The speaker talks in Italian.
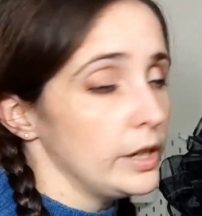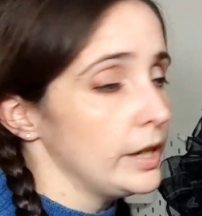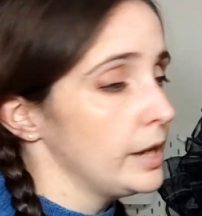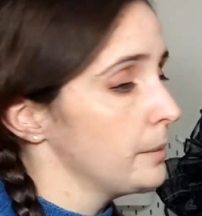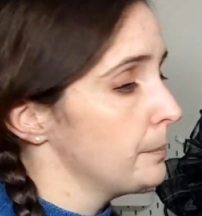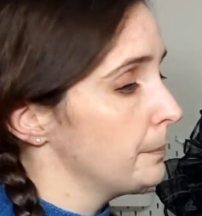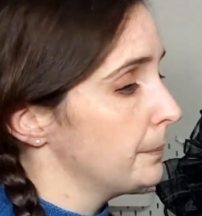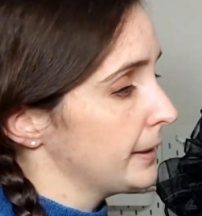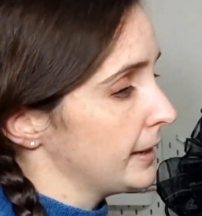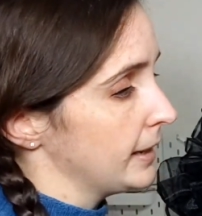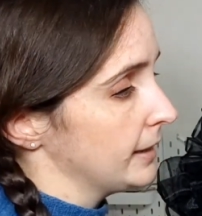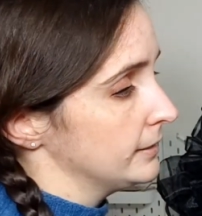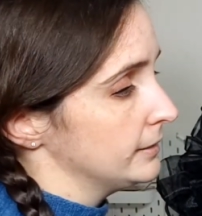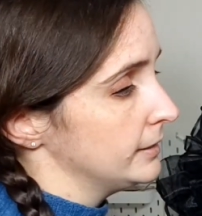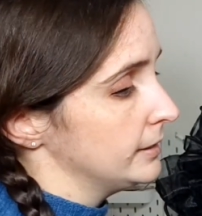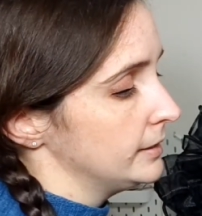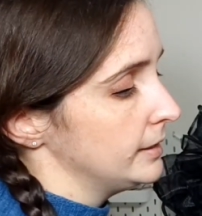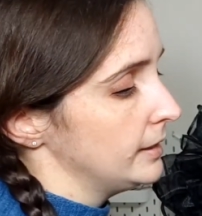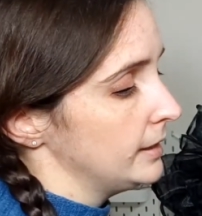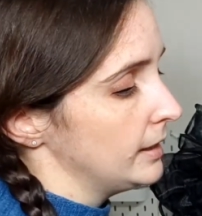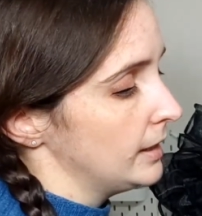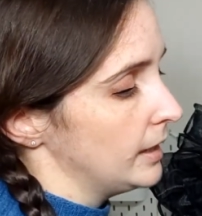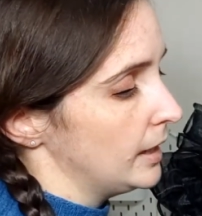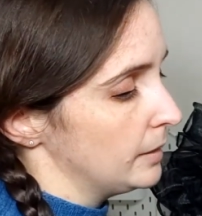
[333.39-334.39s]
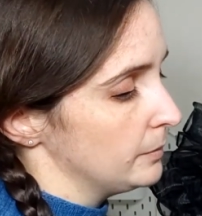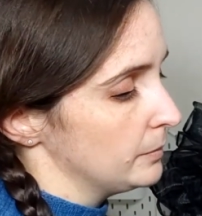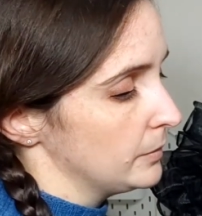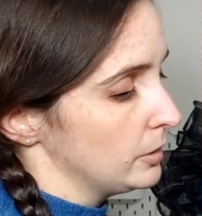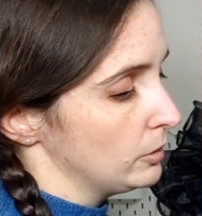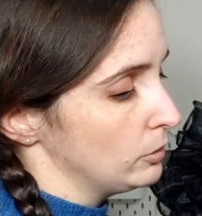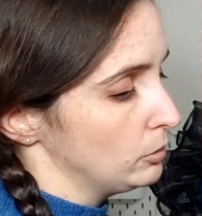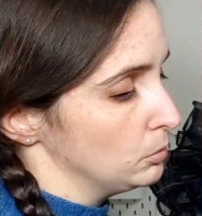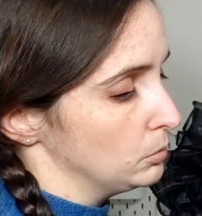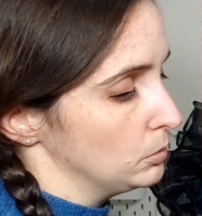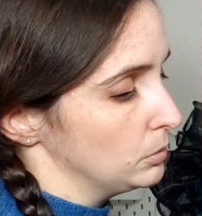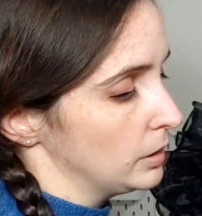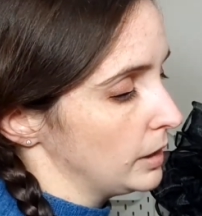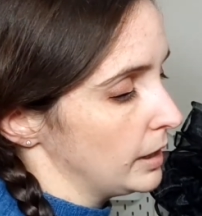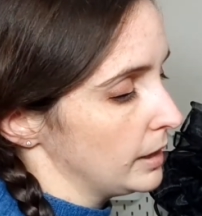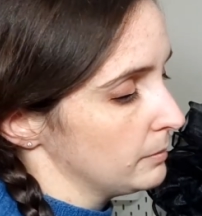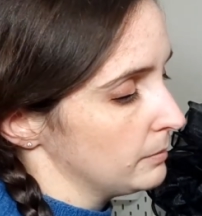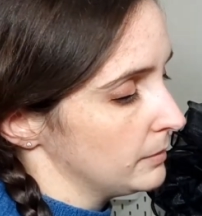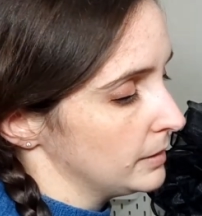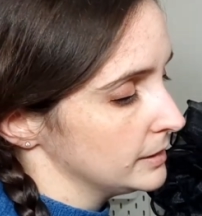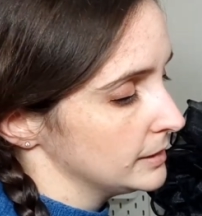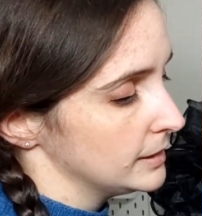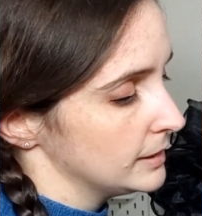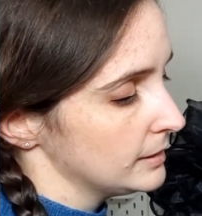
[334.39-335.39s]
e prenditi la misura in
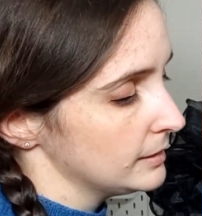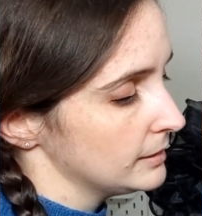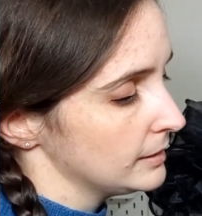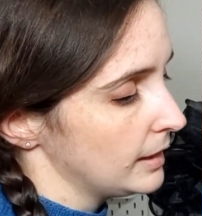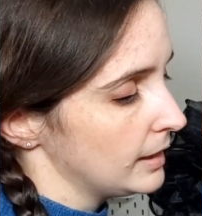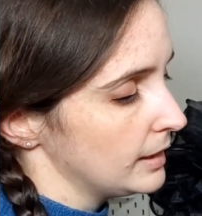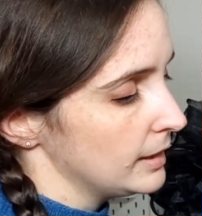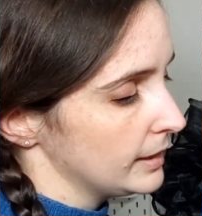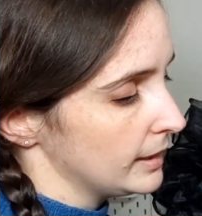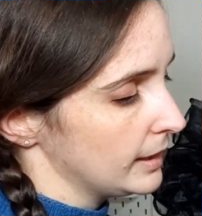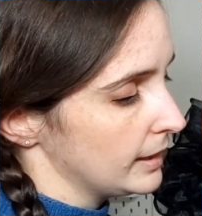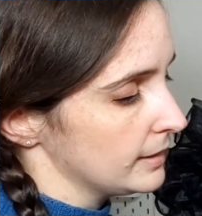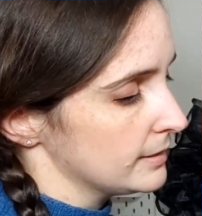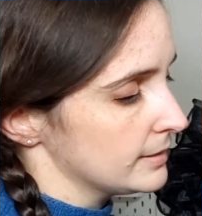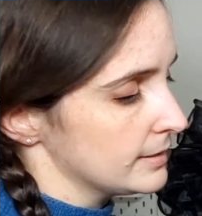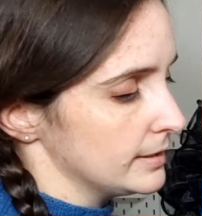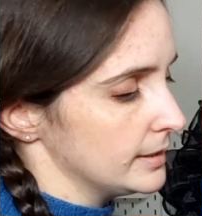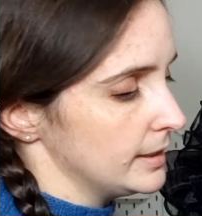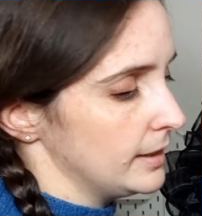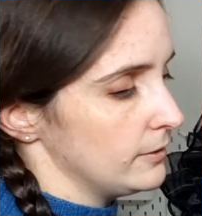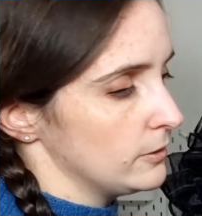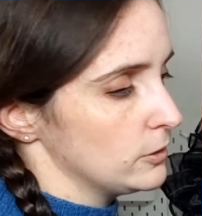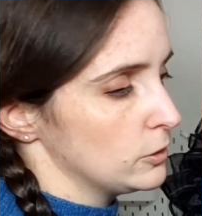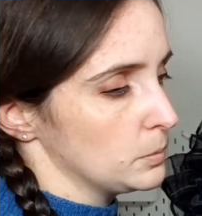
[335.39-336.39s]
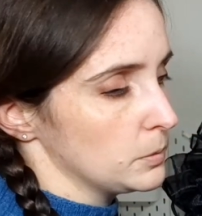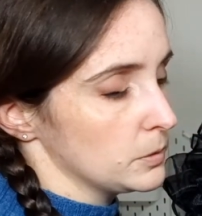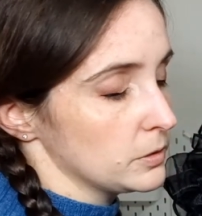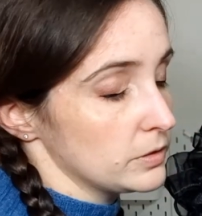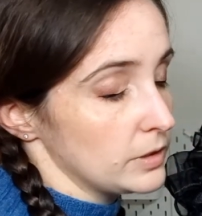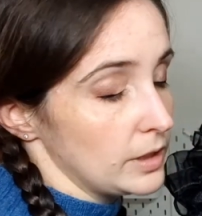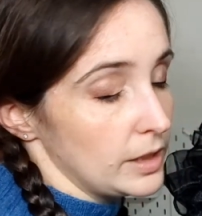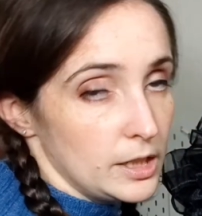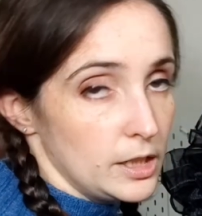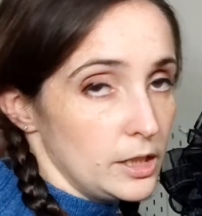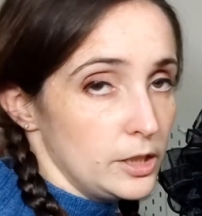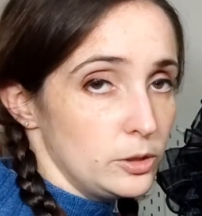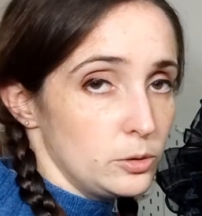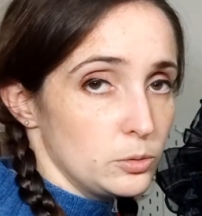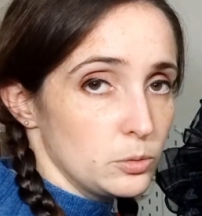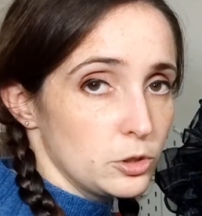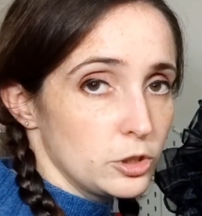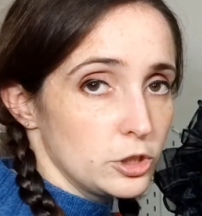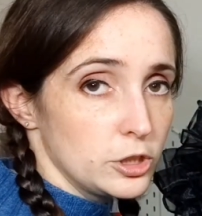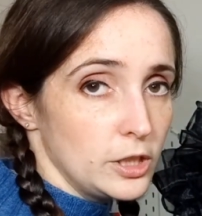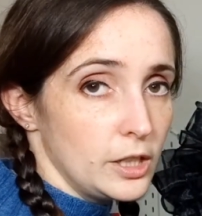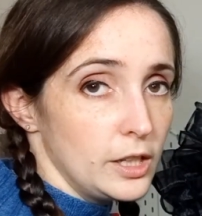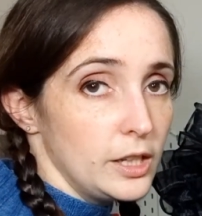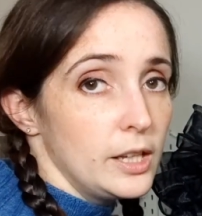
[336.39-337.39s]
maniera tale che se devi spostare le
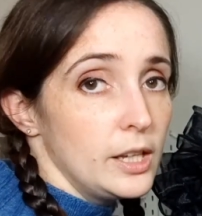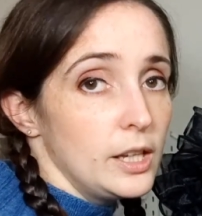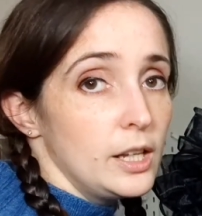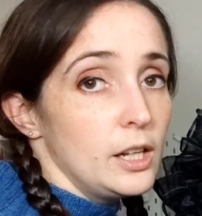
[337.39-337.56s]
ruche